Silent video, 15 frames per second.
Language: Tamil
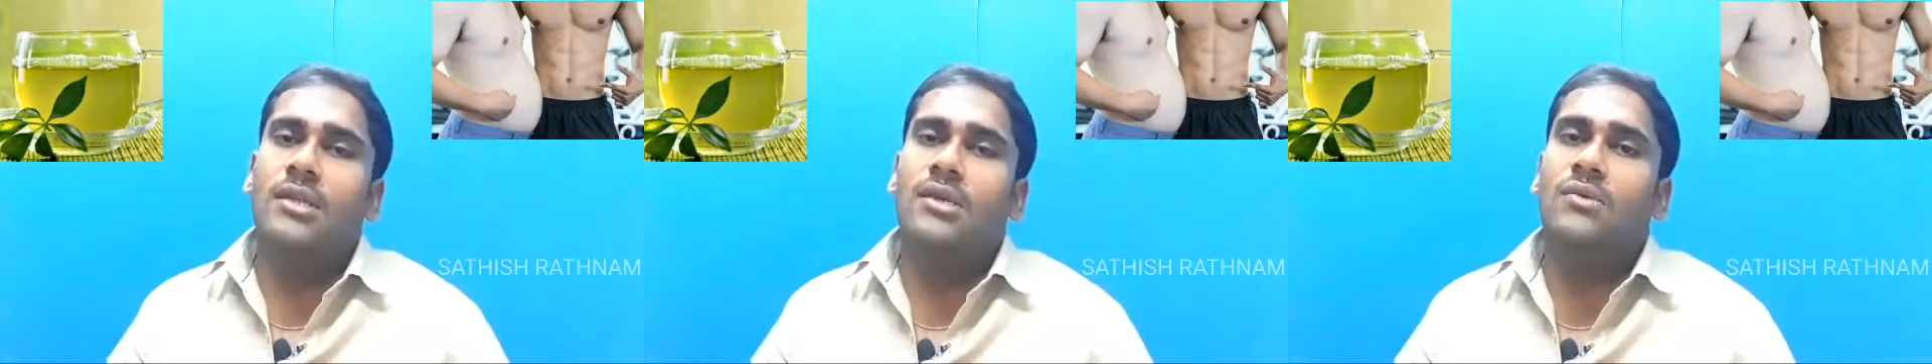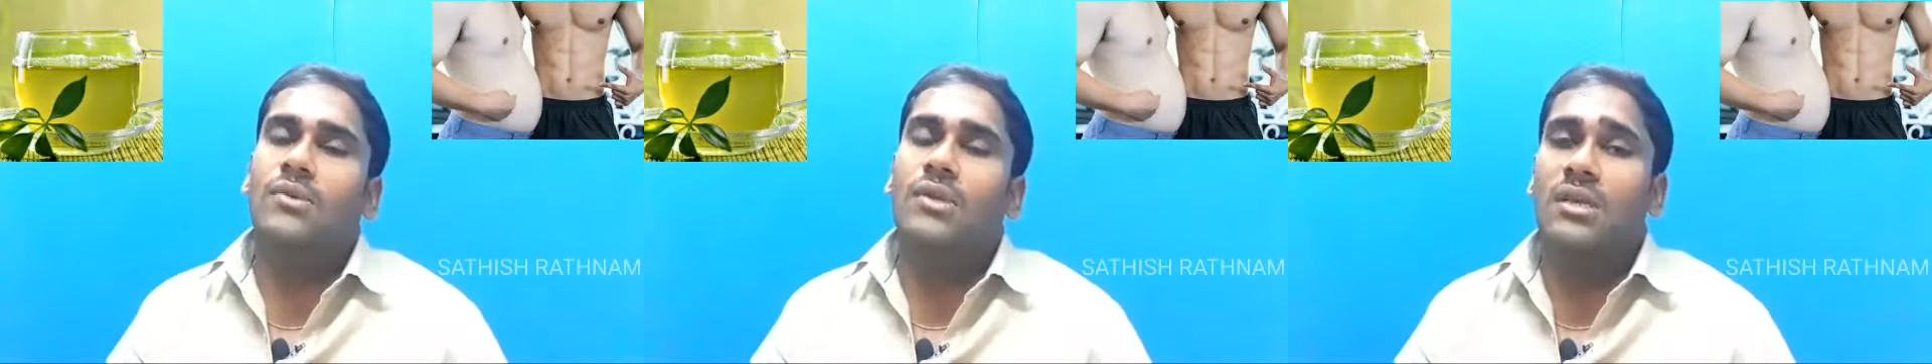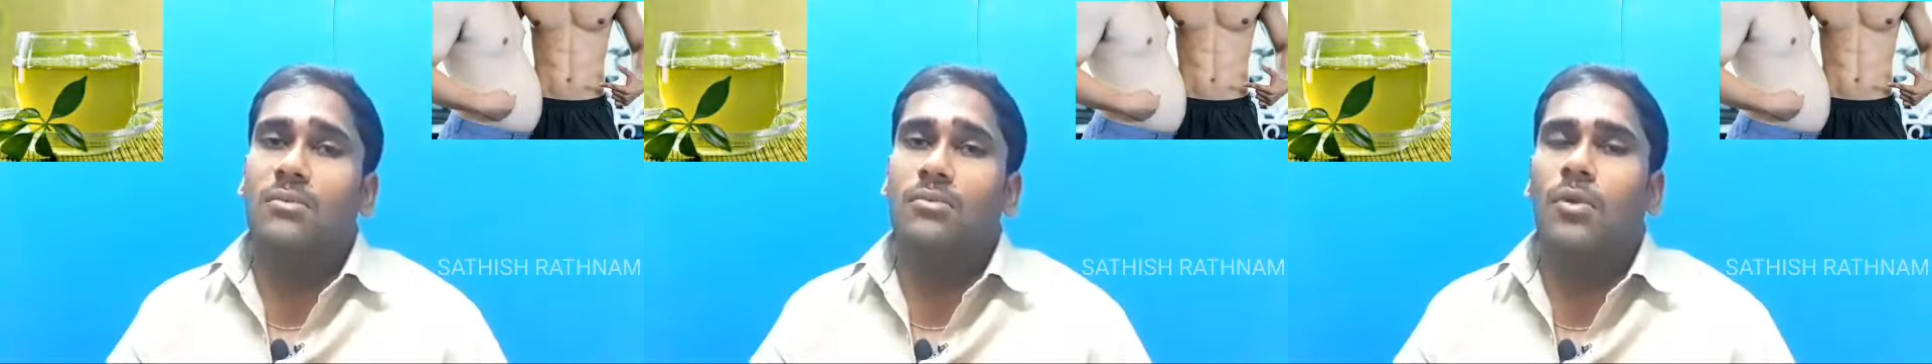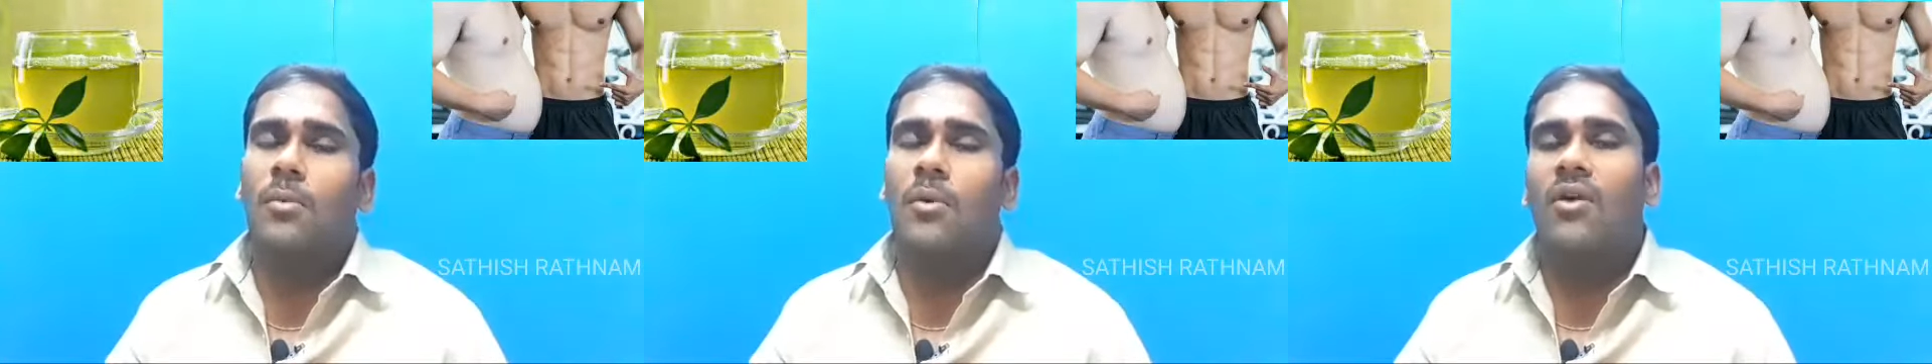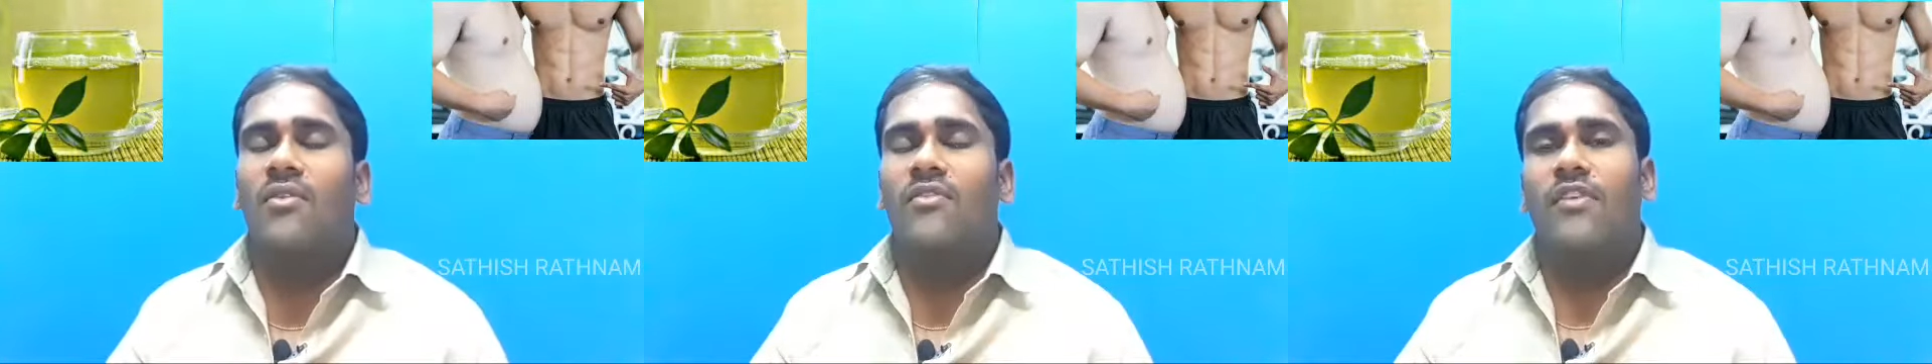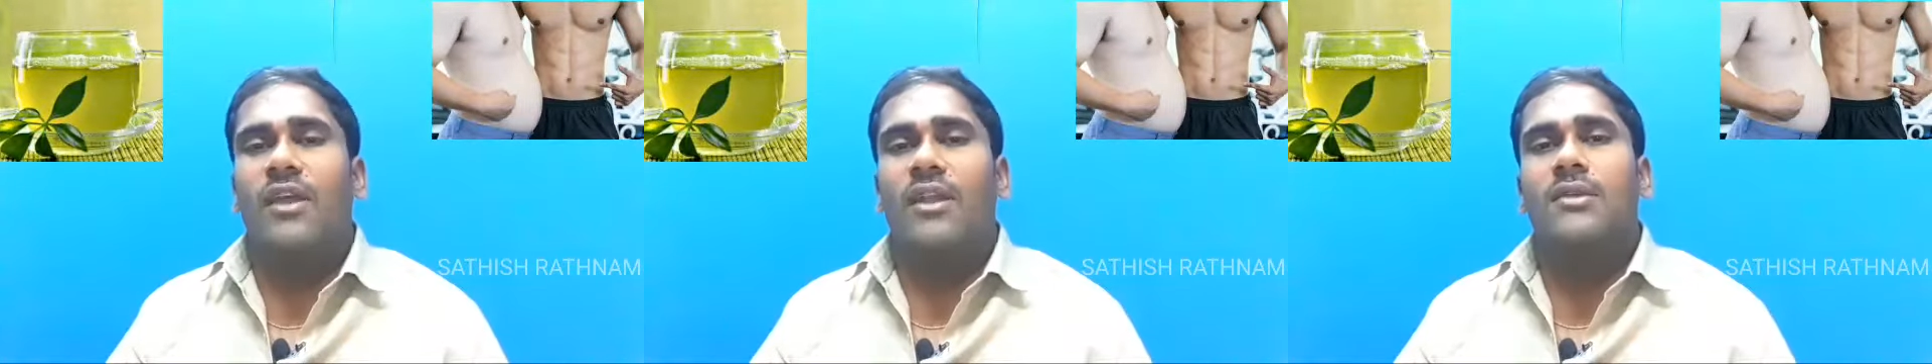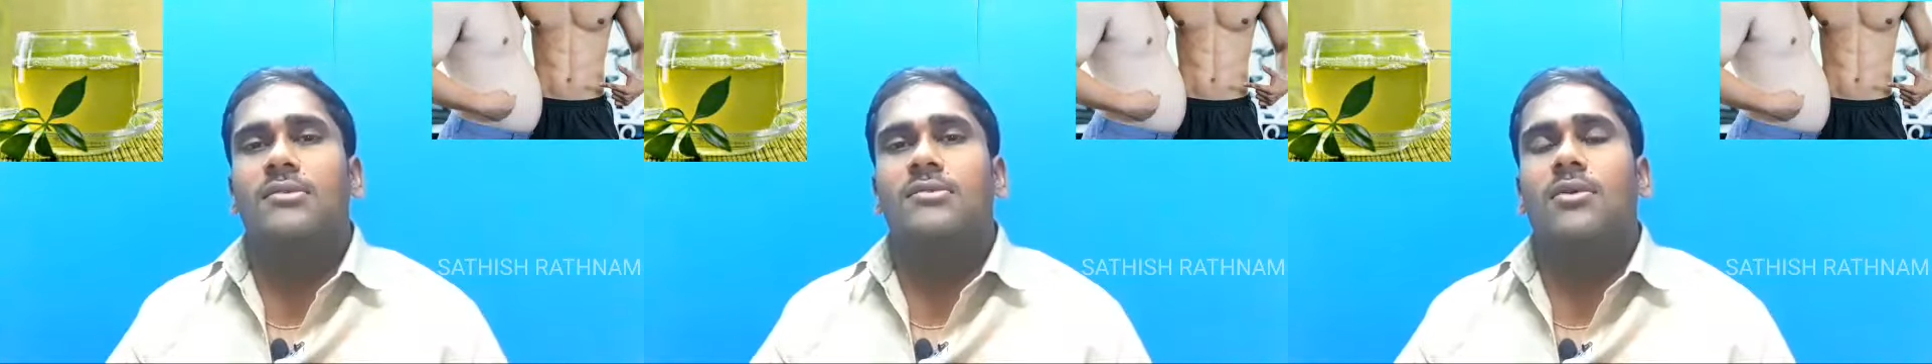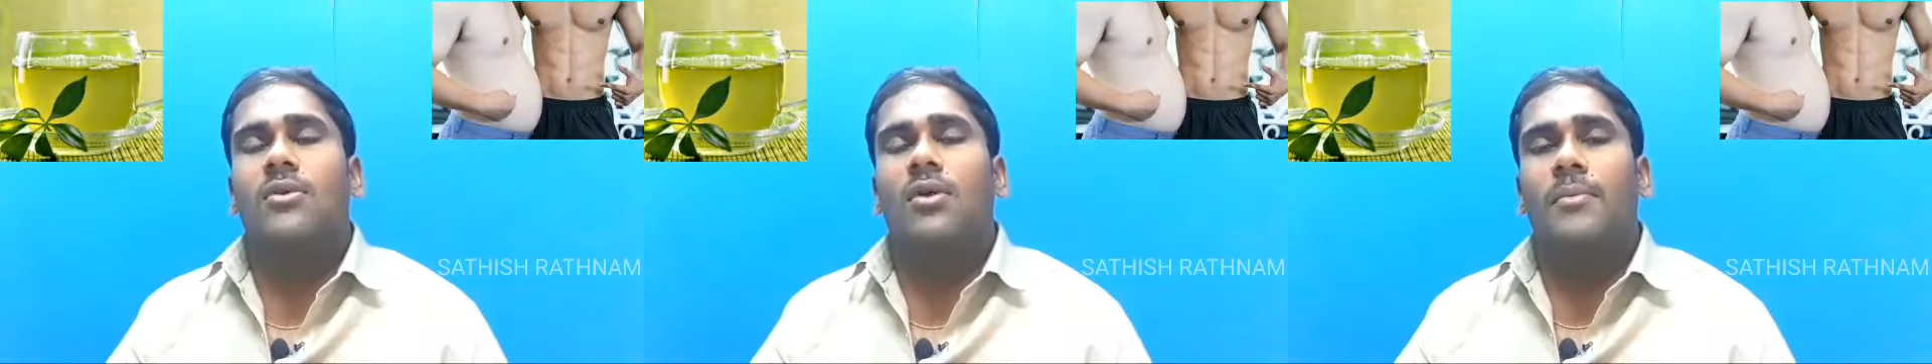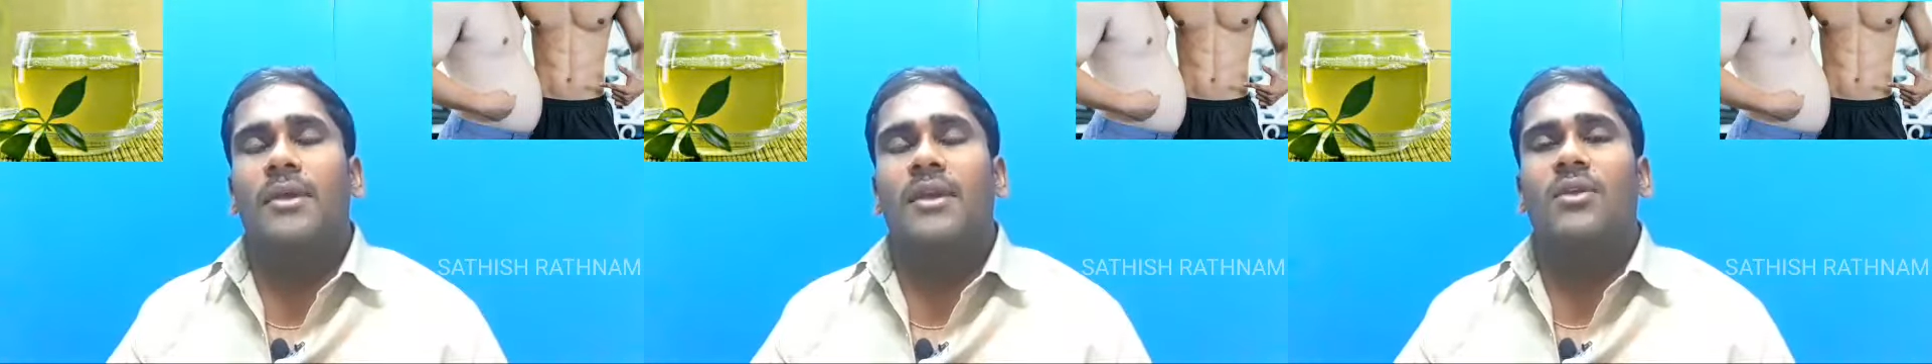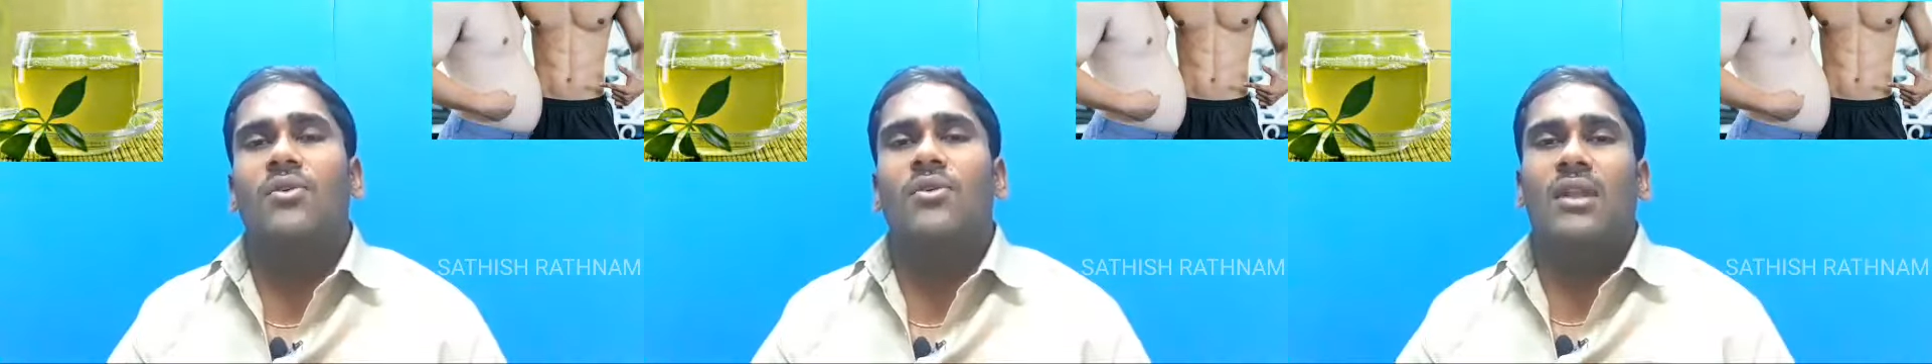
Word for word: நீங்கள் குடிக்கிறது மூலமாக உங்களுக்கு வெயிட் லாஸ் ஆகும் அப்படிங்கிற